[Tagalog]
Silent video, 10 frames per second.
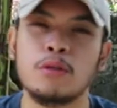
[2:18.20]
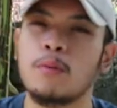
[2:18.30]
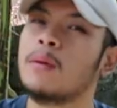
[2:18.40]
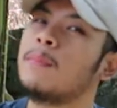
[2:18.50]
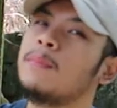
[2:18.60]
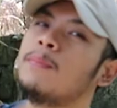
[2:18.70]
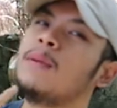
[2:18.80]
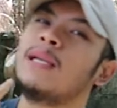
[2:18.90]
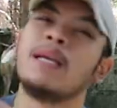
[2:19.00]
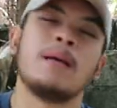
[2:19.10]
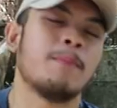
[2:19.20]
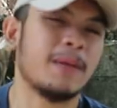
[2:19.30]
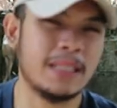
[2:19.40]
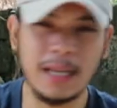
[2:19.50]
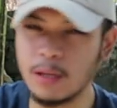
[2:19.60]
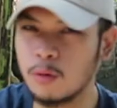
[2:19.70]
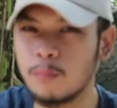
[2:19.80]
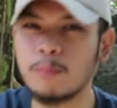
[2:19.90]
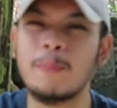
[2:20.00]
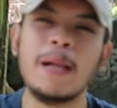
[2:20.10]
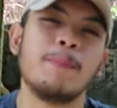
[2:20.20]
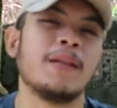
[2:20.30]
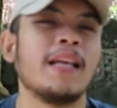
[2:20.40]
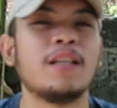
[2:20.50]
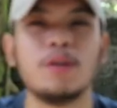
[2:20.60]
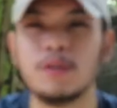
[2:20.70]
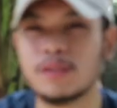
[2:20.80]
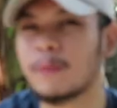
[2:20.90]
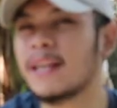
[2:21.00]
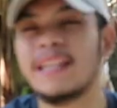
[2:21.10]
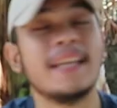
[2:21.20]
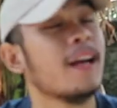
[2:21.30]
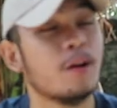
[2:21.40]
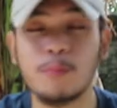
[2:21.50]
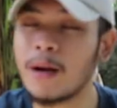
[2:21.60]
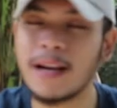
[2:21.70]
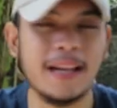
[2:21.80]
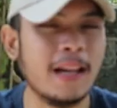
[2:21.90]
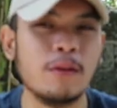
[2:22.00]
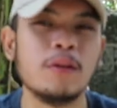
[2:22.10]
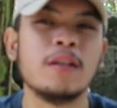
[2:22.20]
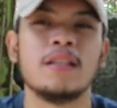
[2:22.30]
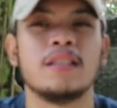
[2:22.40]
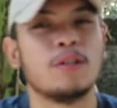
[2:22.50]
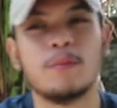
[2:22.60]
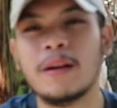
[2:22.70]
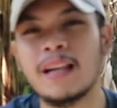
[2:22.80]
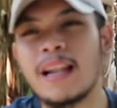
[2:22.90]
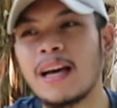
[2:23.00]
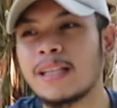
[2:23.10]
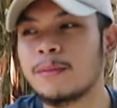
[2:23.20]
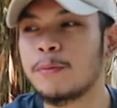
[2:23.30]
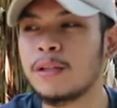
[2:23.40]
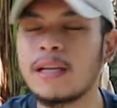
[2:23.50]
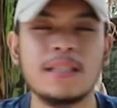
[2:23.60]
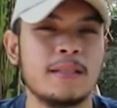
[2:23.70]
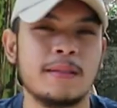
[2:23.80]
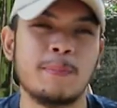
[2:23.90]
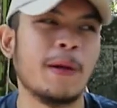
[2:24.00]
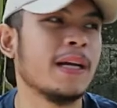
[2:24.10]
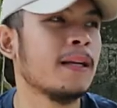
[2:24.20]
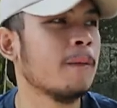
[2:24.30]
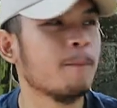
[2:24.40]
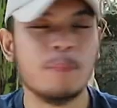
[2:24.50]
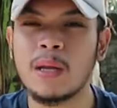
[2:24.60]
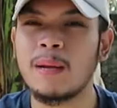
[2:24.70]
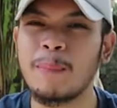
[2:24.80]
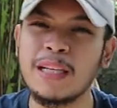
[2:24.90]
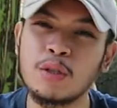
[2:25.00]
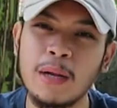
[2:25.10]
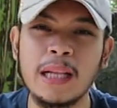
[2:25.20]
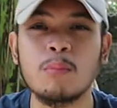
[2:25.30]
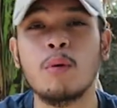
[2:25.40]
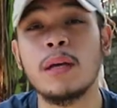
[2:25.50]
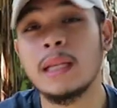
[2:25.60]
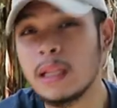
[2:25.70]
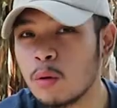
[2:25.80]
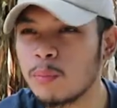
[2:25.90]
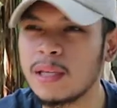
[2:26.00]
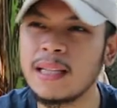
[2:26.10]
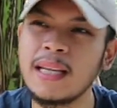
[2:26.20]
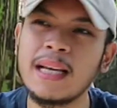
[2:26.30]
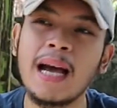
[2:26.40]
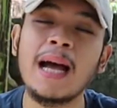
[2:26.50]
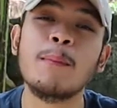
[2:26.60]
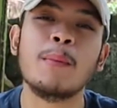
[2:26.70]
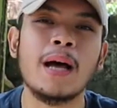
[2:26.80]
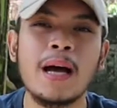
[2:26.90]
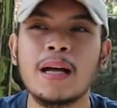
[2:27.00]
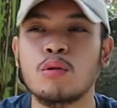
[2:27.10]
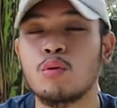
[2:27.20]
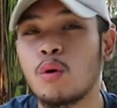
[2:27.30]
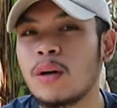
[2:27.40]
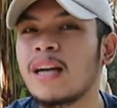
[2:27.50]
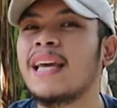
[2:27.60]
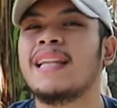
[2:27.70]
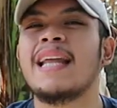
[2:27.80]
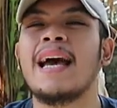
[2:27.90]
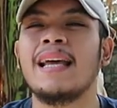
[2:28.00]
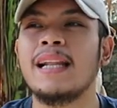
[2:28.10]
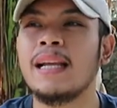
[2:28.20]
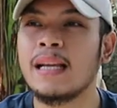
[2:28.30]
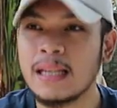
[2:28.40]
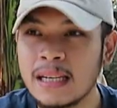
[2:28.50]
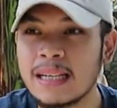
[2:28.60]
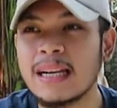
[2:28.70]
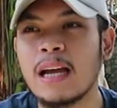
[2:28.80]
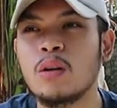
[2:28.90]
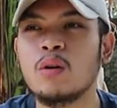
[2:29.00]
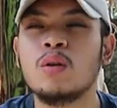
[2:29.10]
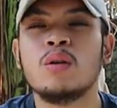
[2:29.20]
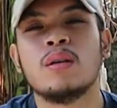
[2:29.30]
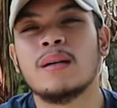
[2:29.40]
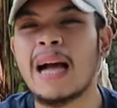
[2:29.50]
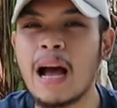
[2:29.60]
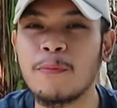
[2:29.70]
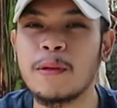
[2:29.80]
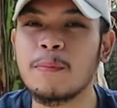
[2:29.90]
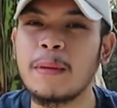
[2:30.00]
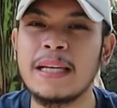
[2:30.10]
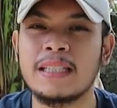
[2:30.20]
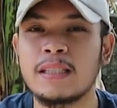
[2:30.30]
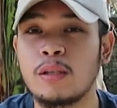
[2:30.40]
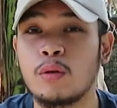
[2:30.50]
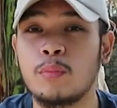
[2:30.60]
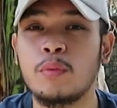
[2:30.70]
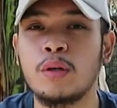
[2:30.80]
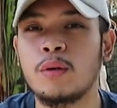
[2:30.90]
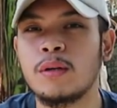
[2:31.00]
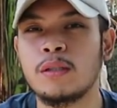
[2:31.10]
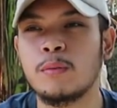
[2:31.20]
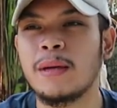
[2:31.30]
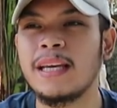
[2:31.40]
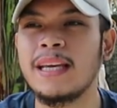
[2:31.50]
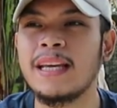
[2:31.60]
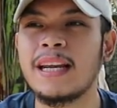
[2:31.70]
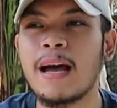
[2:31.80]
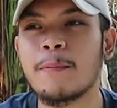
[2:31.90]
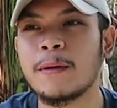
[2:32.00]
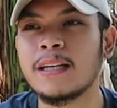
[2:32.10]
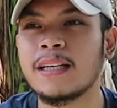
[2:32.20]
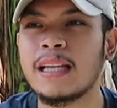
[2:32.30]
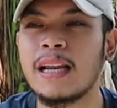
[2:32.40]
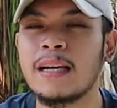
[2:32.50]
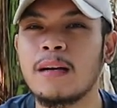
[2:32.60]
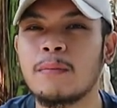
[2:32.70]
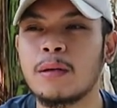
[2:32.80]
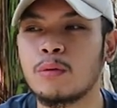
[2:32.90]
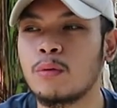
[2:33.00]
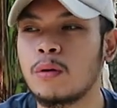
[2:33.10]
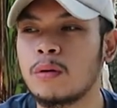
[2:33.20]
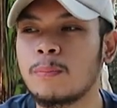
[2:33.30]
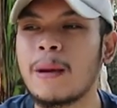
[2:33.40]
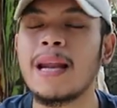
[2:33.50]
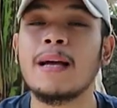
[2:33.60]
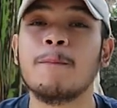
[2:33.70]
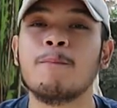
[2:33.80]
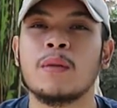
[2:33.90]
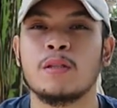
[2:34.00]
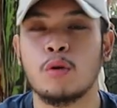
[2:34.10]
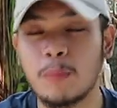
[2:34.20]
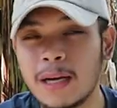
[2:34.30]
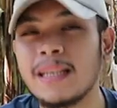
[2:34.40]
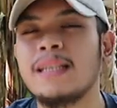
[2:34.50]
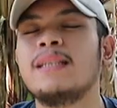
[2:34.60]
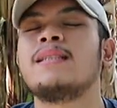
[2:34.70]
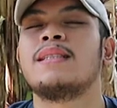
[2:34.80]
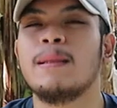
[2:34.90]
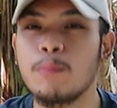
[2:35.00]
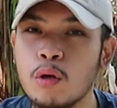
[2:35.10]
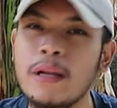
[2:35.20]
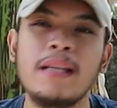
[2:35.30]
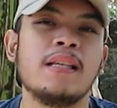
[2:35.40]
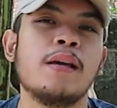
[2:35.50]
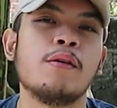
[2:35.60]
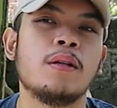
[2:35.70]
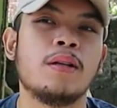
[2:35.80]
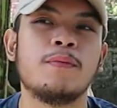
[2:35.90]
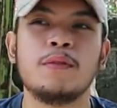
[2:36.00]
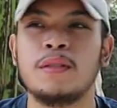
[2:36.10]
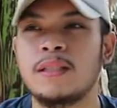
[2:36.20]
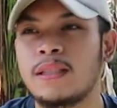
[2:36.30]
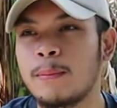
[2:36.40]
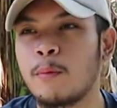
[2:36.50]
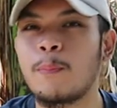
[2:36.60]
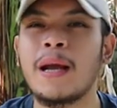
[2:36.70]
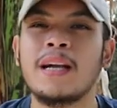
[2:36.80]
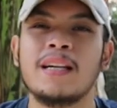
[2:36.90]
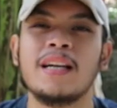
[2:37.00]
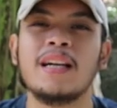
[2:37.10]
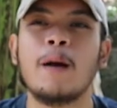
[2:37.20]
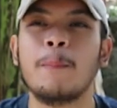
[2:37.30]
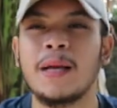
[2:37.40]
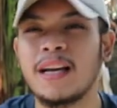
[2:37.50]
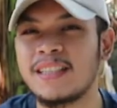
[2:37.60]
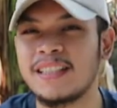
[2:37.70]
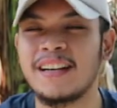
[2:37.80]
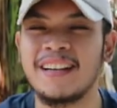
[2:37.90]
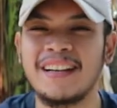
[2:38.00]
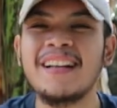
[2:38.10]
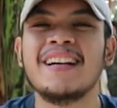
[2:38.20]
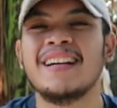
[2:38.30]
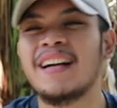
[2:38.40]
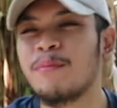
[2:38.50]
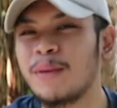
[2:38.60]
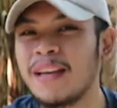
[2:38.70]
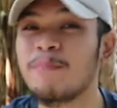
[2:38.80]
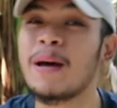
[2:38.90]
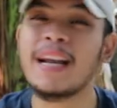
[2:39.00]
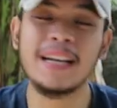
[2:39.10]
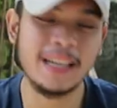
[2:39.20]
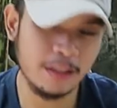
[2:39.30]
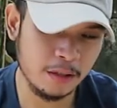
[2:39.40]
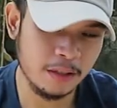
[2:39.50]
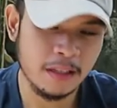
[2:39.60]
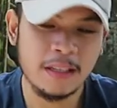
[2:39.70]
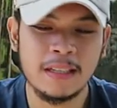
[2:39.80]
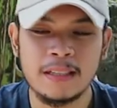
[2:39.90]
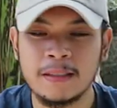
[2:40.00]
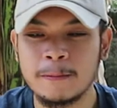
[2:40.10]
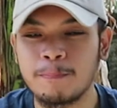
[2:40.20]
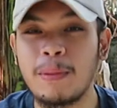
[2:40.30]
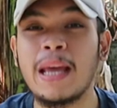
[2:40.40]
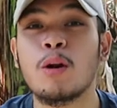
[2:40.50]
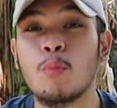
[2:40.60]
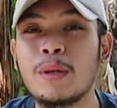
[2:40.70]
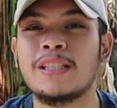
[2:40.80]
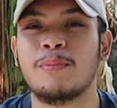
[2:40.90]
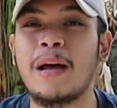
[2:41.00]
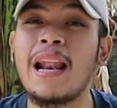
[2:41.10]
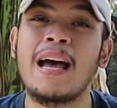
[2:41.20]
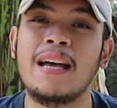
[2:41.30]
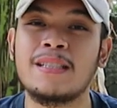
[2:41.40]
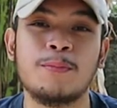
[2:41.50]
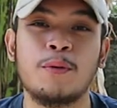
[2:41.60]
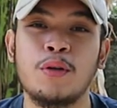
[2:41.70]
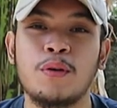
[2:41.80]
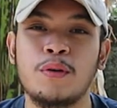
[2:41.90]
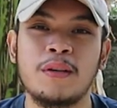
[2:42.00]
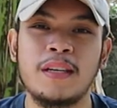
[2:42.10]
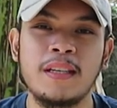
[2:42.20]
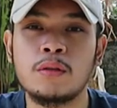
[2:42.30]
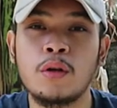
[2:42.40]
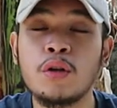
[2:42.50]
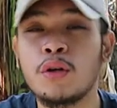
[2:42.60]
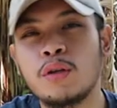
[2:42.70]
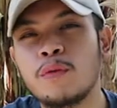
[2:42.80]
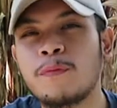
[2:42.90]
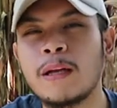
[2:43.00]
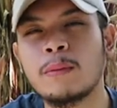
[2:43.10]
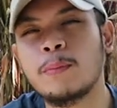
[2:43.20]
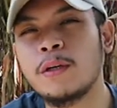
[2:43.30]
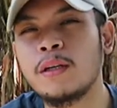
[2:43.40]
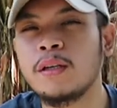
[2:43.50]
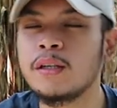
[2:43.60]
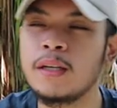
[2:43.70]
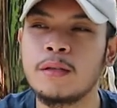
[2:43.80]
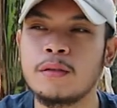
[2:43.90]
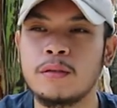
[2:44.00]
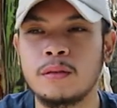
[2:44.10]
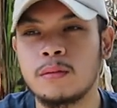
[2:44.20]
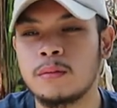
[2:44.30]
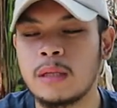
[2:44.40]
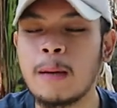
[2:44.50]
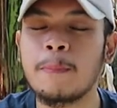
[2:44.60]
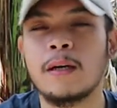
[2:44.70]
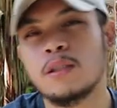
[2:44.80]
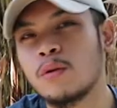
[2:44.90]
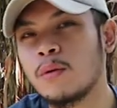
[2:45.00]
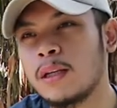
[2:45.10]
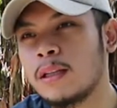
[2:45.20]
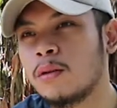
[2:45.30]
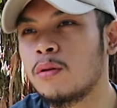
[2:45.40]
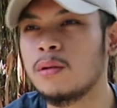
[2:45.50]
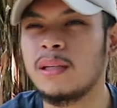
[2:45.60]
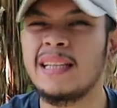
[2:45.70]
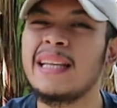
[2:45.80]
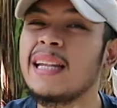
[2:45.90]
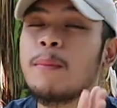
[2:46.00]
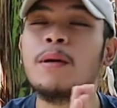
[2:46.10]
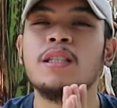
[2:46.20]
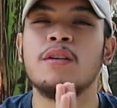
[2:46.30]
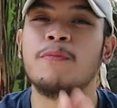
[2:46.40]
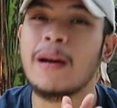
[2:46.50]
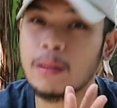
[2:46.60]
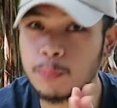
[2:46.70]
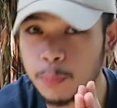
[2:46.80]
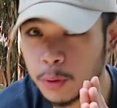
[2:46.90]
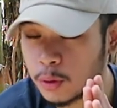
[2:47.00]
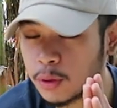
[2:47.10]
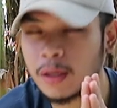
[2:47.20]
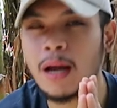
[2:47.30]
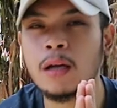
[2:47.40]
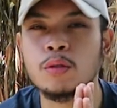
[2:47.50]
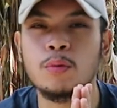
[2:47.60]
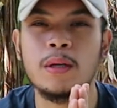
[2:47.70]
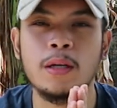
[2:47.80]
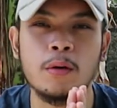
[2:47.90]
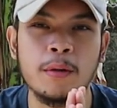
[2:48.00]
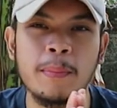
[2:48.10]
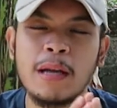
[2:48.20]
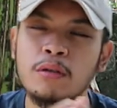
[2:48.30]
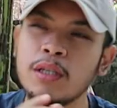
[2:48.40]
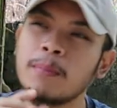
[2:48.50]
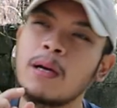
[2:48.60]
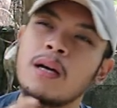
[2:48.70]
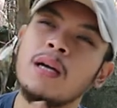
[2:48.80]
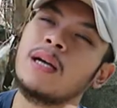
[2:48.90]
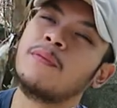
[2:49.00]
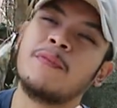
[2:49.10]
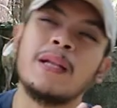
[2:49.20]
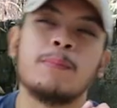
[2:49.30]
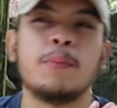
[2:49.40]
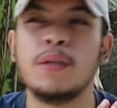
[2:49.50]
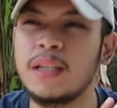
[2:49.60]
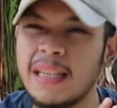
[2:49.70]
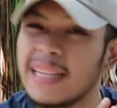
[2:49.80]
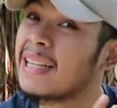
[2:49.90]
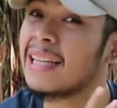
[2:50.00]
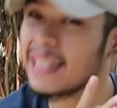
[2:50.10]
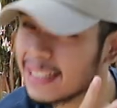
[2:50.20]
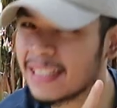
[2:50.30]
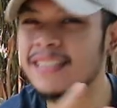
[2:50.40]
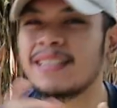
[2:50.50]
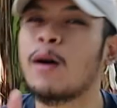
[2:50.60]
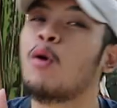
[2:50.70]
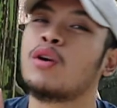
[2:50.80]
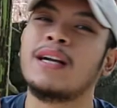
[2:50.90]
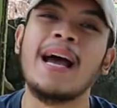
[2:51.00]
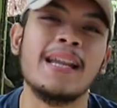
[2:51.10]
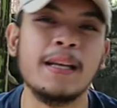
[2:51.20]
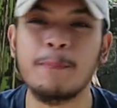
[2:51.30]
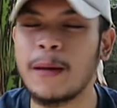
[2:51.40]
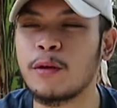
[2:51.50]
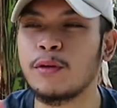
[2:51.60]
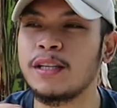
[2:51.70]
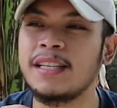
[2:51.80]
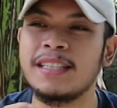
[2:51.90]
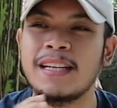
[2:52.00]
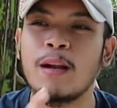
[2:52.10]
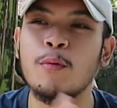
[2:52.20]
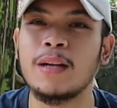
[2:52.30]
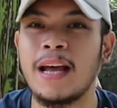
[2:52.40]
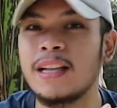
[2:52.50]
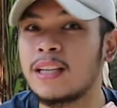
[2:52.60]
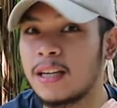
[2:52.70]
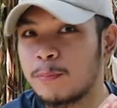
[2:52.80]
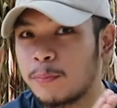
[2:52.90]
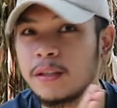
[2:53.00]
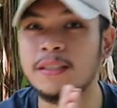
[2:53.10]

mo Sobrang pasa yung palpitations Pag hindi ka gumagalaw Sobrang lakas boy Tapos pag medyo late mo ininom Hindi ka makakatulog Again dahil ano caffeine based yon boy okay? So mahihirapan ka talagang matulog Parang sobrang i-stimulate niya yung nervous system mo Parang nagkape ka sa gabi Parang ganun pero mas malakas boy, okay? So yun, yung fat burner na yun, napaka-solid nun. Hindi naman siya fat burner actually, okay? Meron siyang mga fat burning ingredients na organic, pero hindi sila 100%